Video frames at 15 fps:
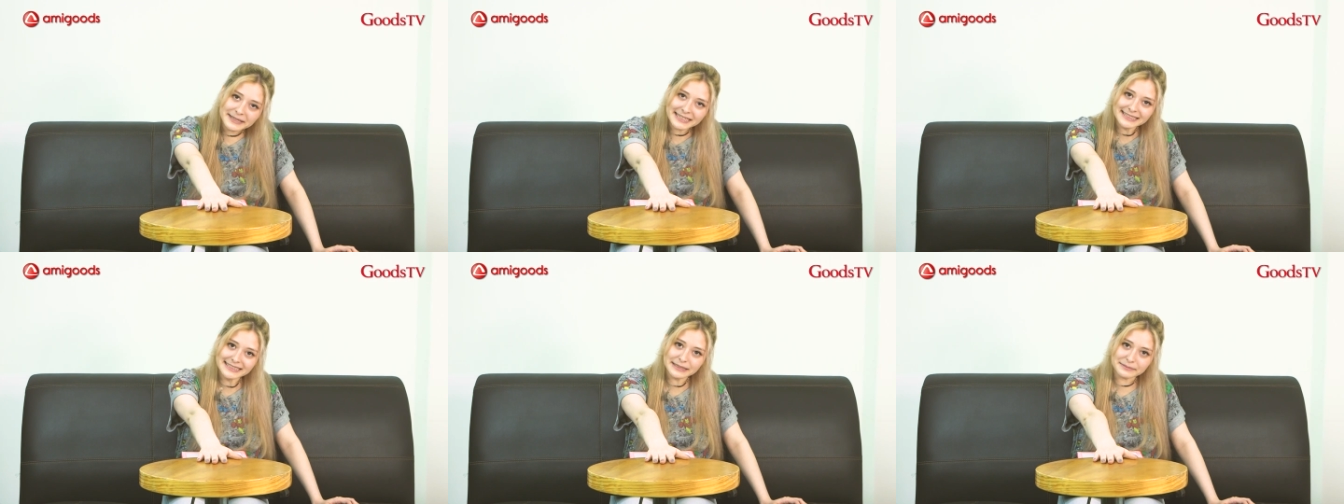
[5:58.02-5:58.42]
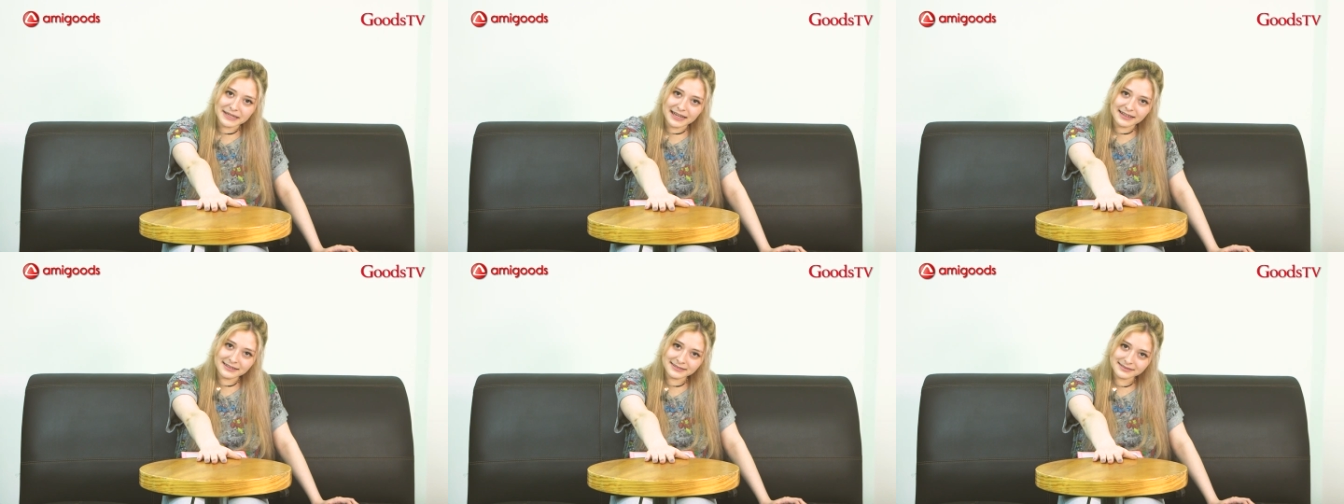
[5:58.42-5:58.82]

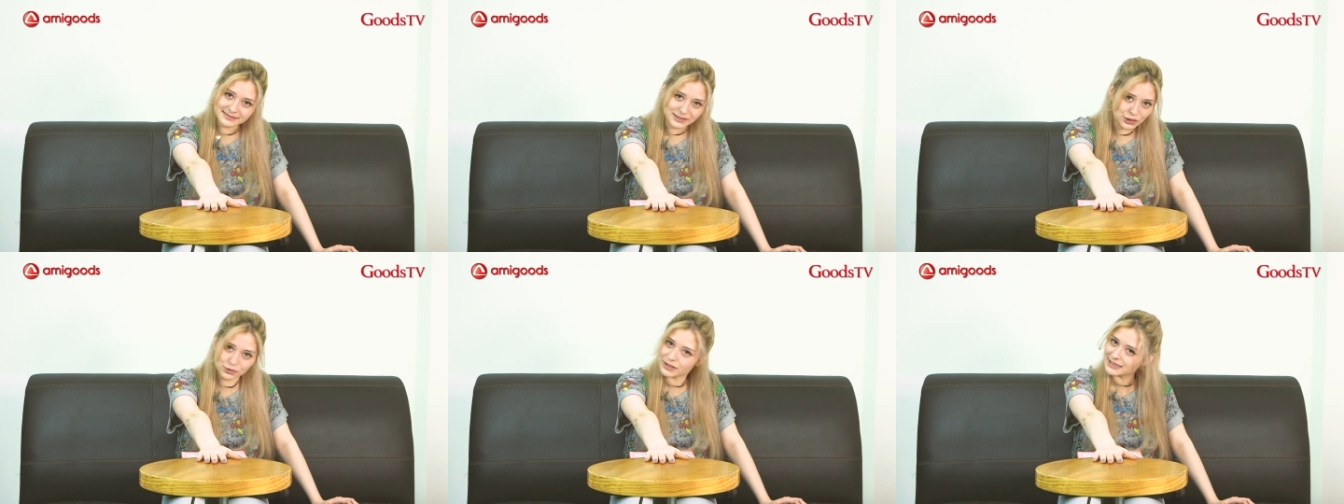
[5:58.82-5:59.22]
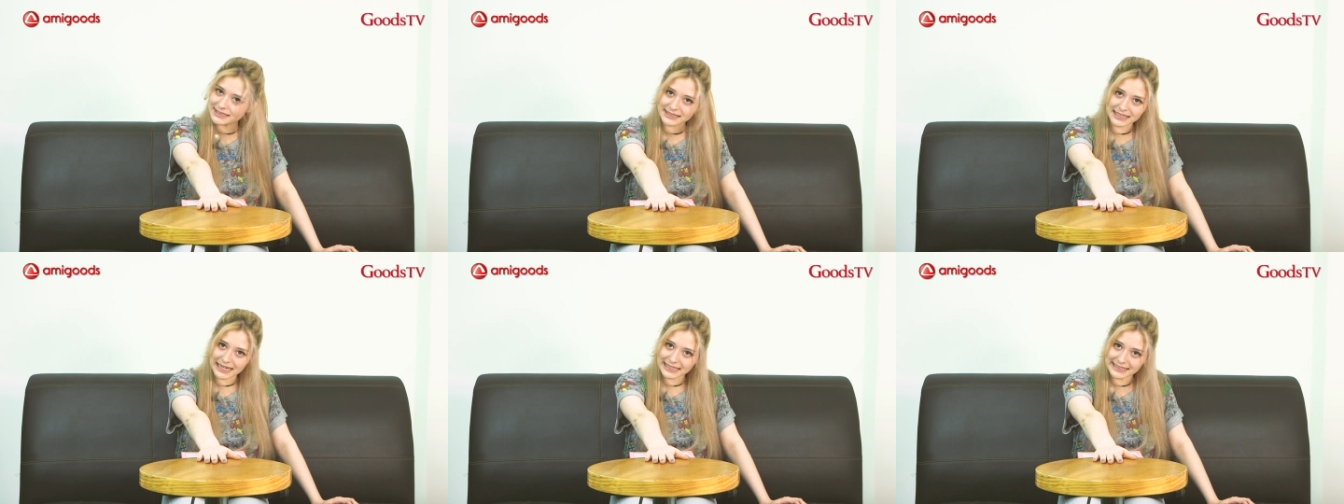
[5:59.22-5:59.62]
víctima de
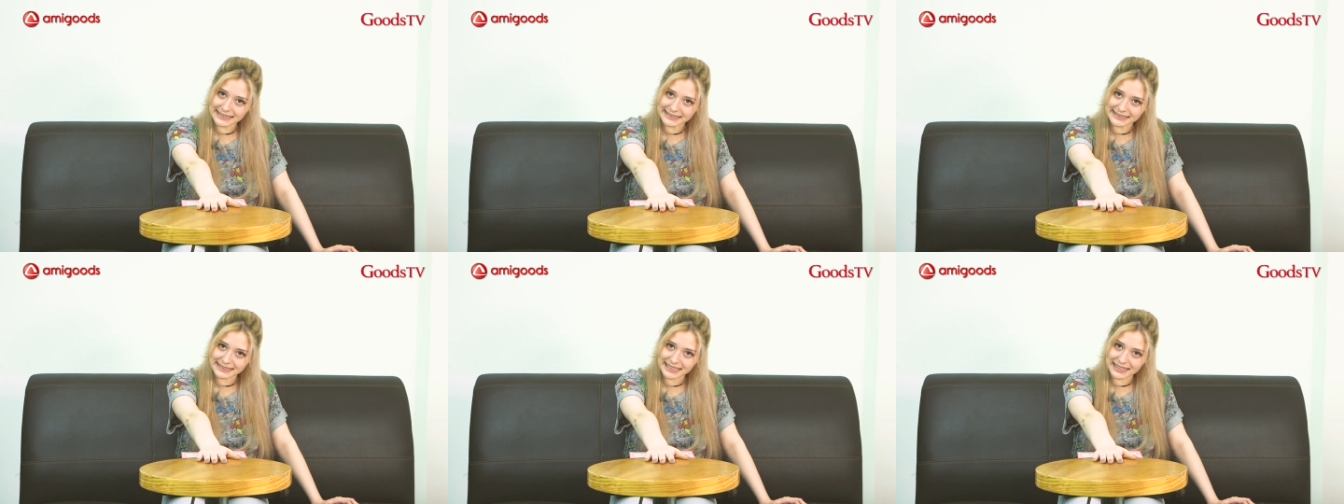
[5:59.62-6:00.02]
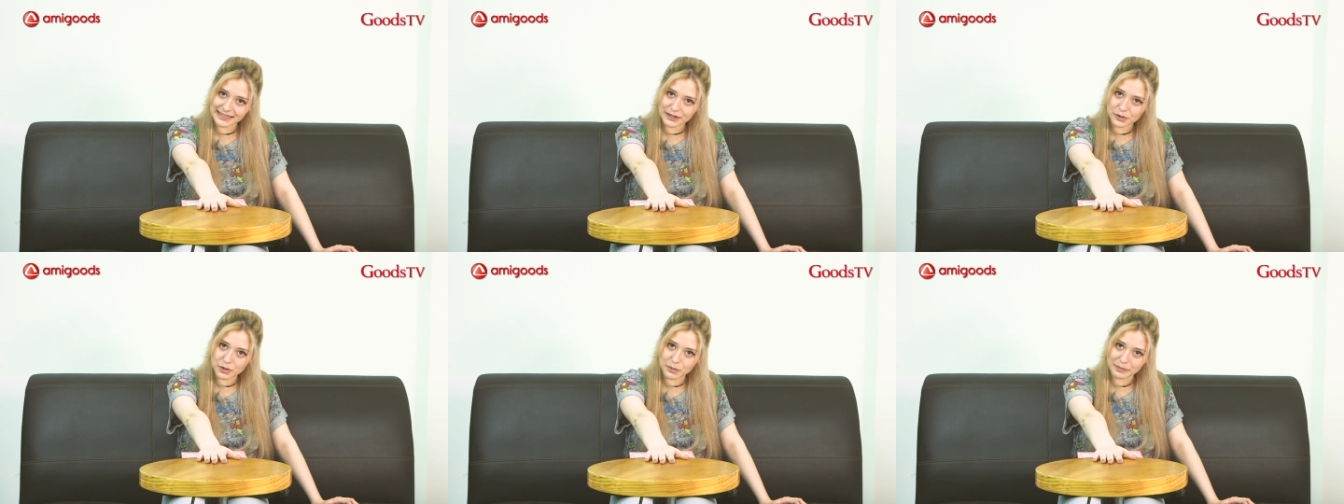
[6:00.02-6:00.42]
nuestra lista
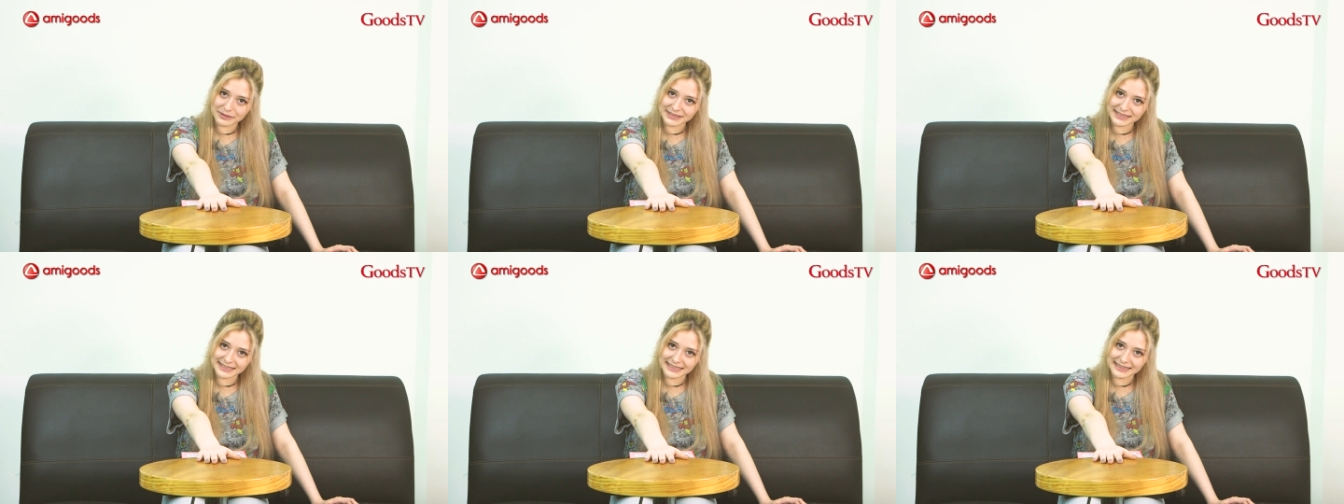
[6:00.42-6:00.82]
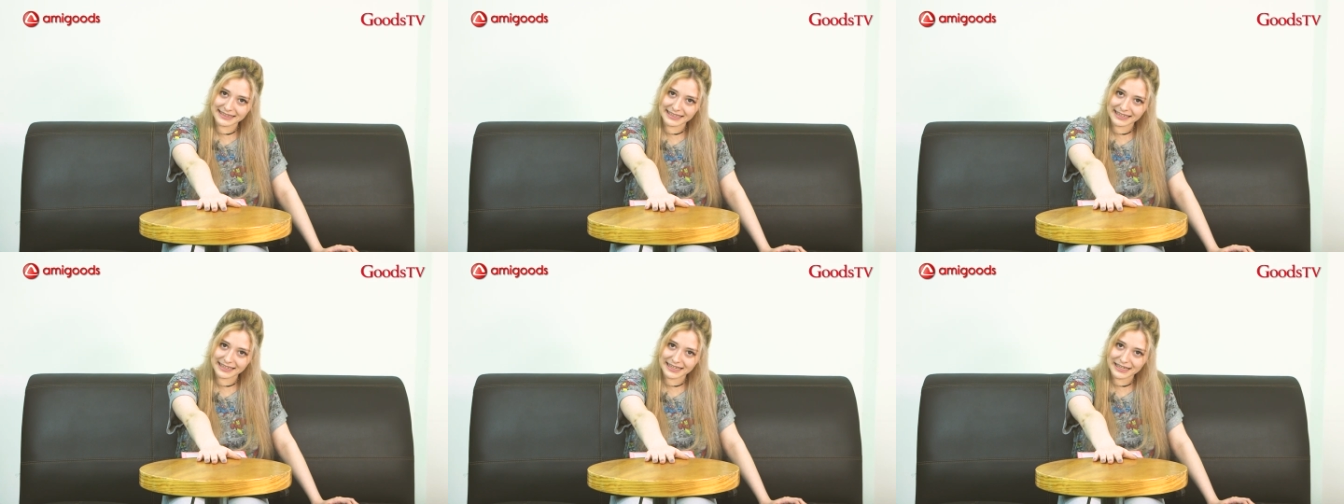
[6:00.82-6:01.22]
de grupos
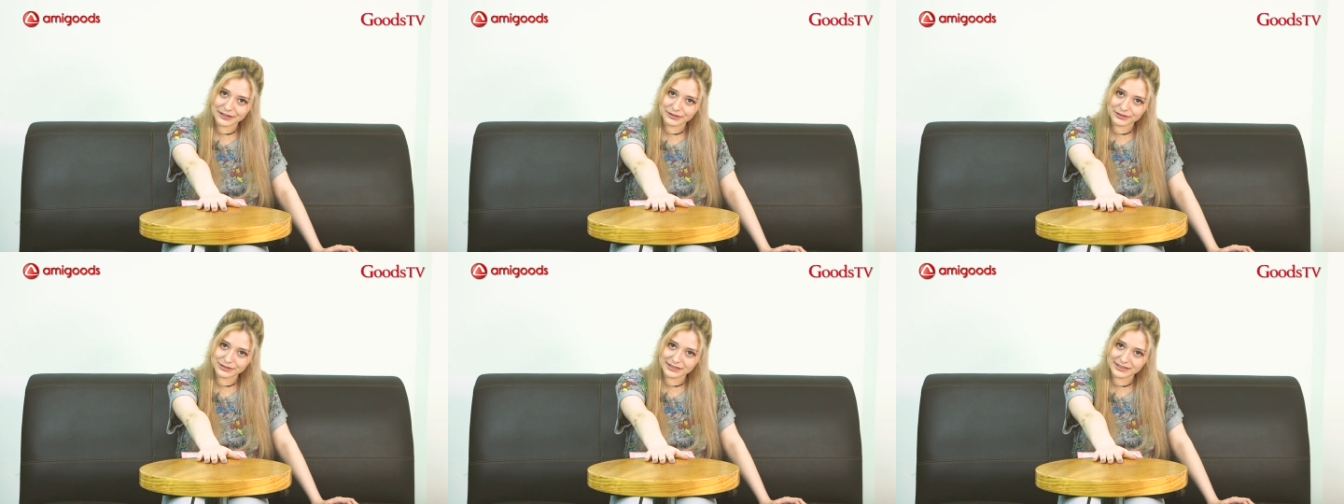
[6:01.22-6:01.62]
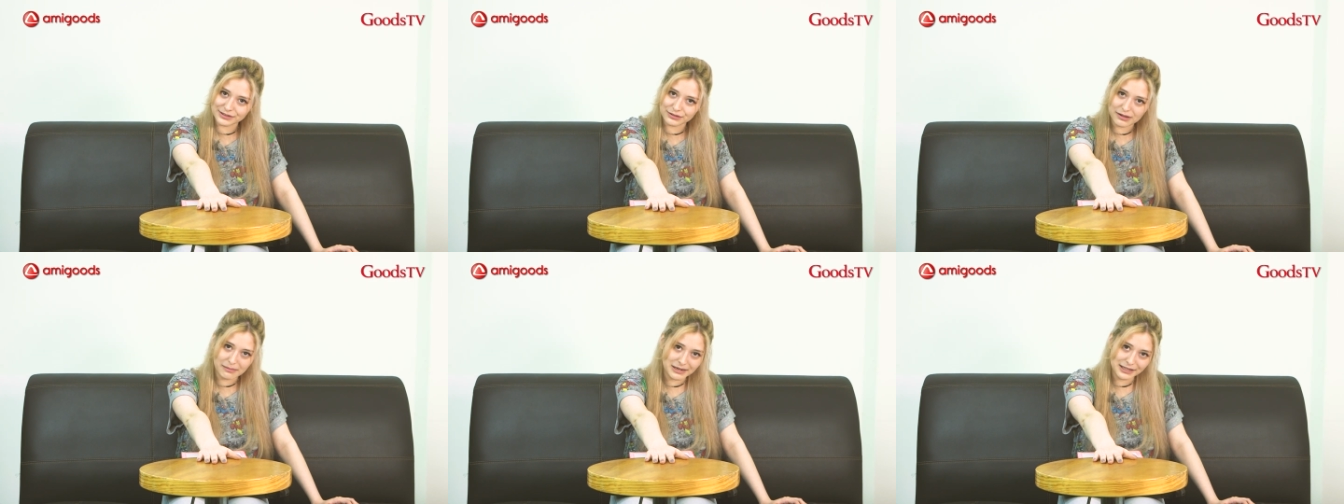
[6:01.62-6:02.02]
desintegrados,
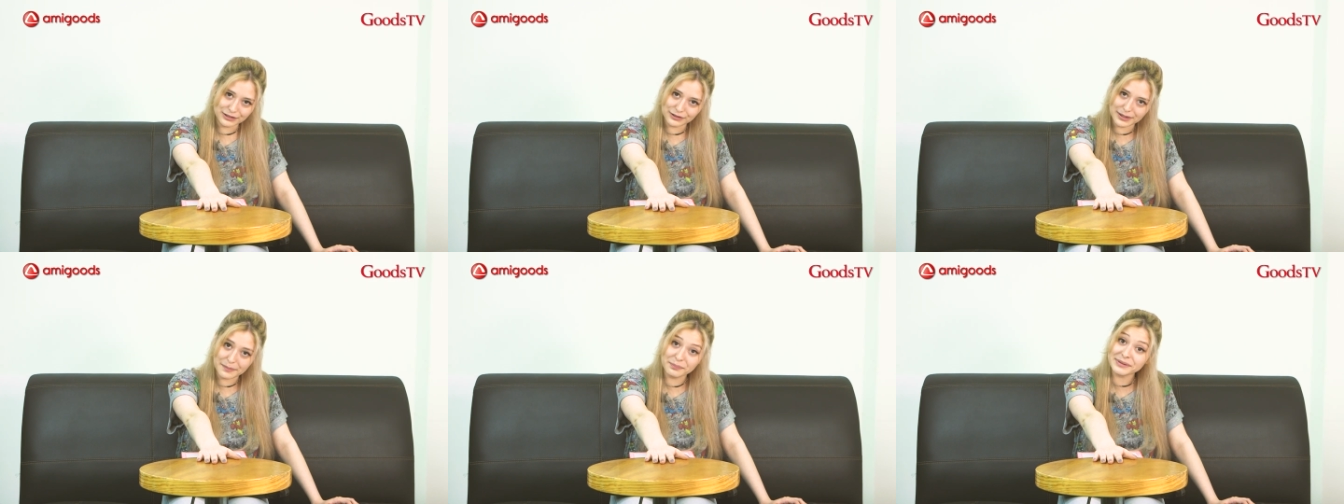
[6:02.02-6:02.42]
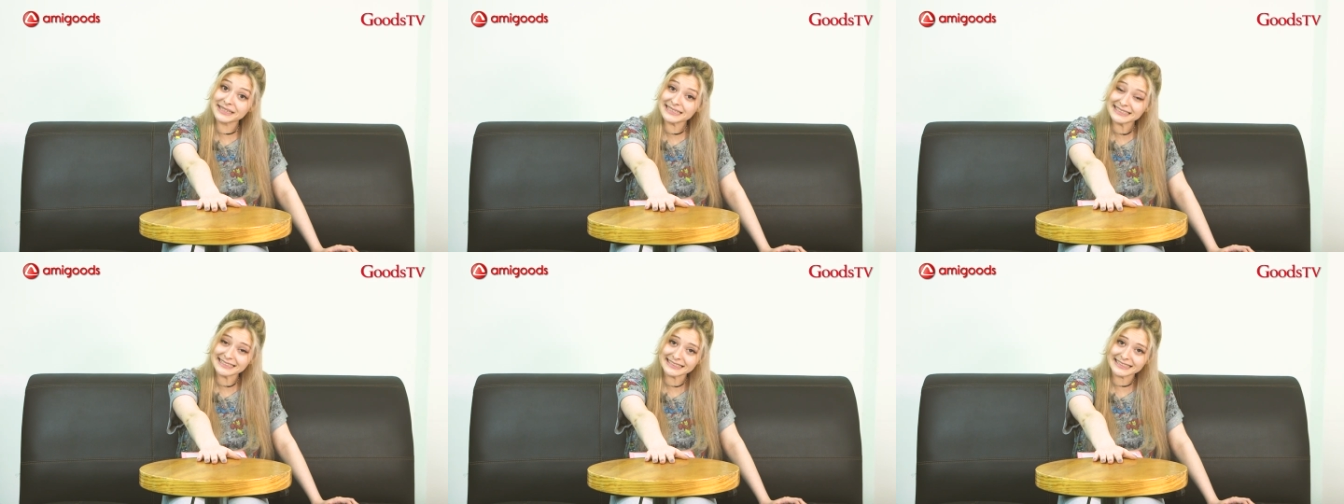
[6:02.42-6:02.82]
estoy hablando de
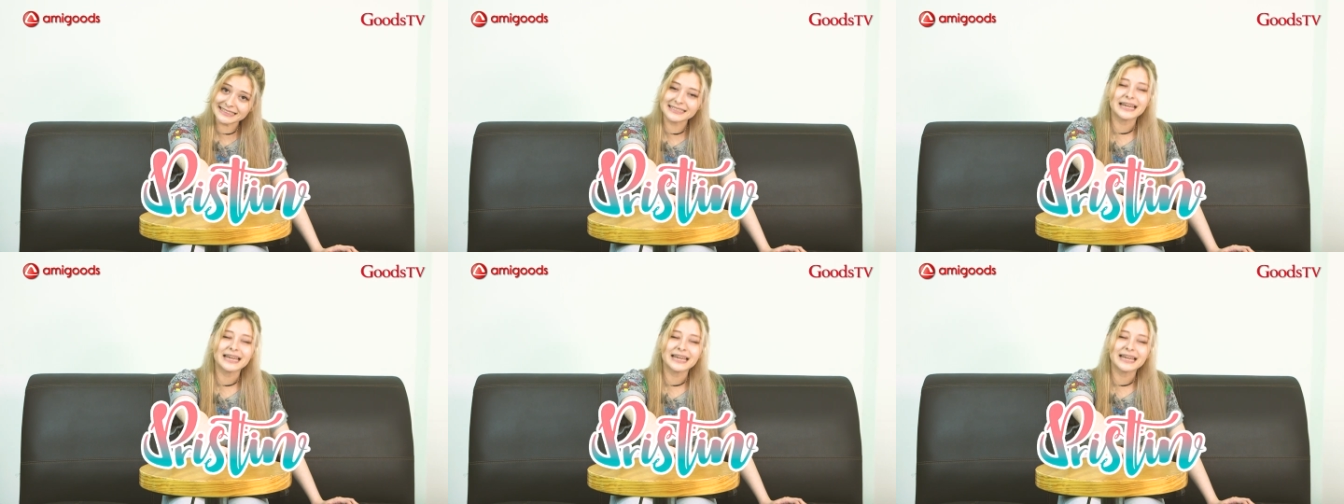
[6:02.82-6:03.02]
Pristin.